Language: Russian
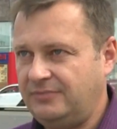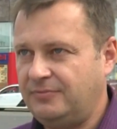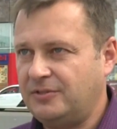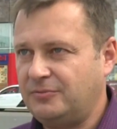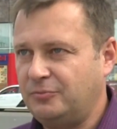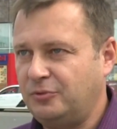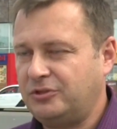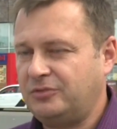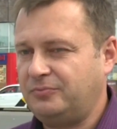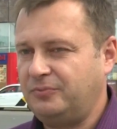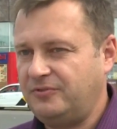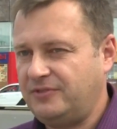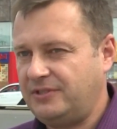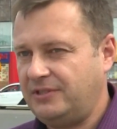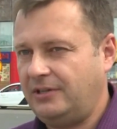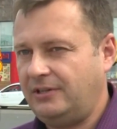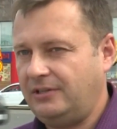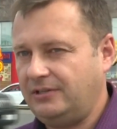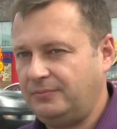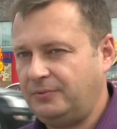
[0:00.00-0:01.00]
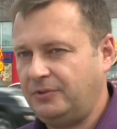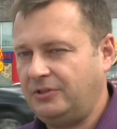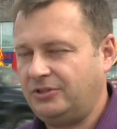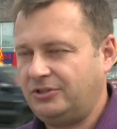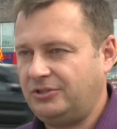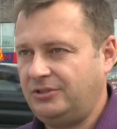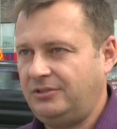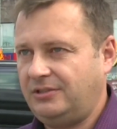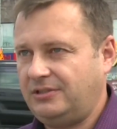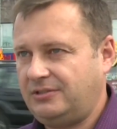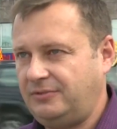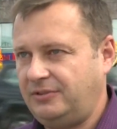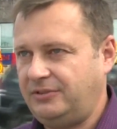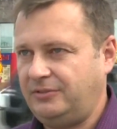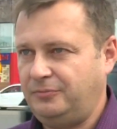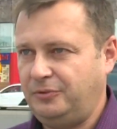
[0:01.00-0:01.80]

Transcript: возможность, мы встали и положили асфальт и